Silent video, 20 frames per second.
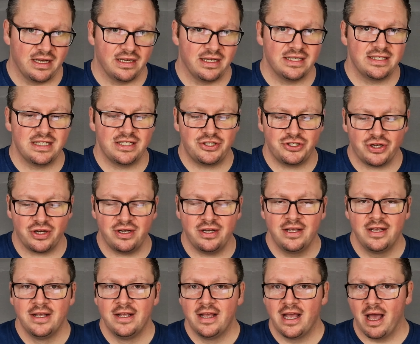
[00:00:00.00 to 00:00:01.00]
Das ist schon
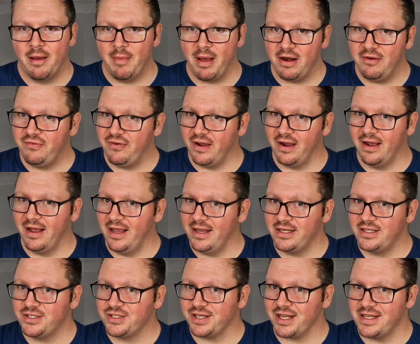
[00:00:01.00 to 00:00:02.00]
am Anfang
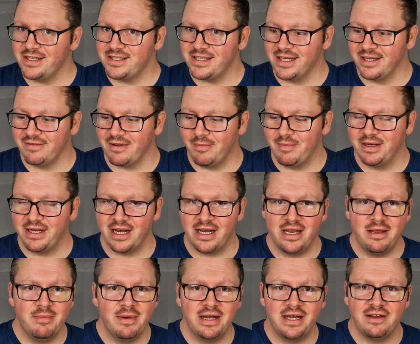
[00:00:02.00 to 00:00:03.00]
echt stressig, weil man dann
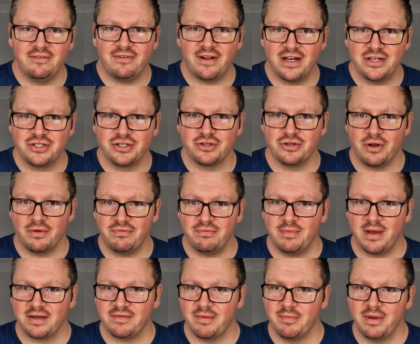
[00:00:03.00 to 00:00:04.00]
immer den falschen Knopf
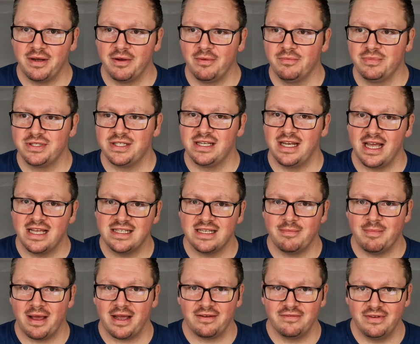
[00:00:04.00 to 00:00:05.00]
macht, wenn man noch ein bisschen leiser
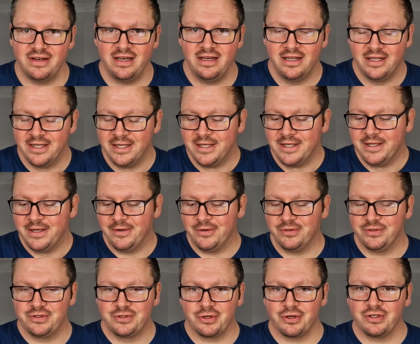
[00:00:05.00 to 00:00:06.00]
machen will
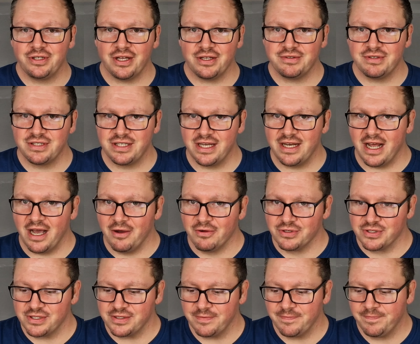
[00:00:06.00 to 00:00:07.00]
und drückt aus Versehen
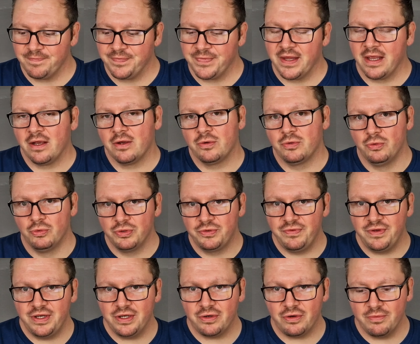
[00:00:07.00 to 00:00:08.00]
aus. Gut
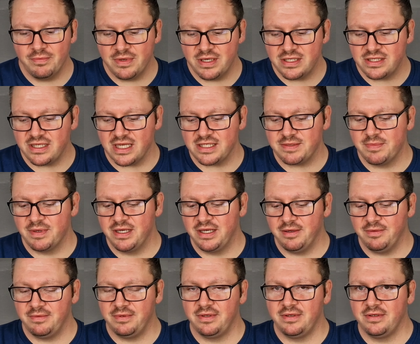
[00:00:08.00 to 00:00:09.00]
wiederum ist, dass man
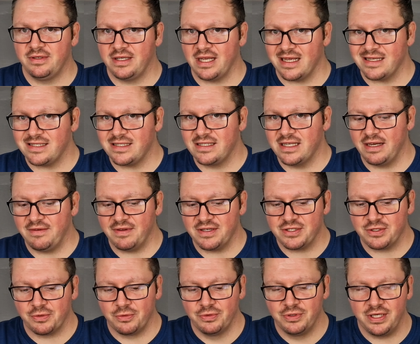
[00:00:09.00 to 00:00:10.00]
die Tasten etwas
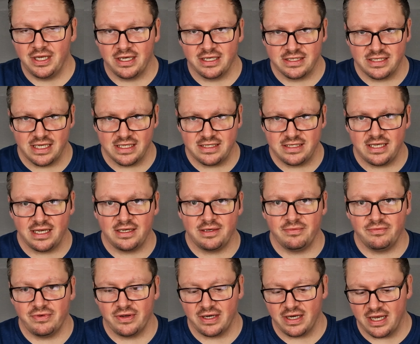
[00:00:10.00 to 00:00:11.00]
runtergesetzt hat im
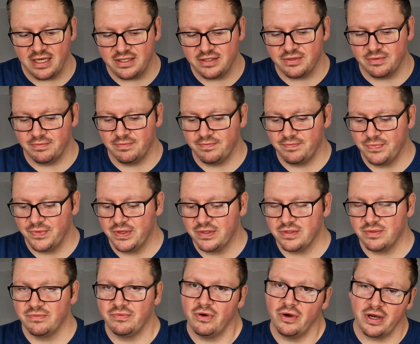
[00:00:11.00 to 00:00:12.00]
Vergleich zum,
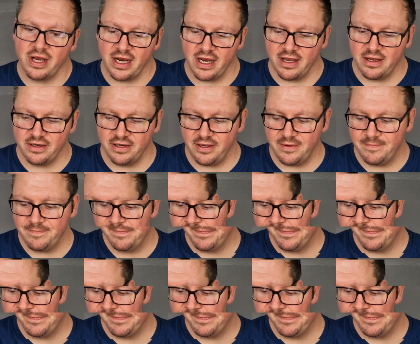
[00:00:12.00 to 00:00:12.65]
zum Vorgänger. Ja?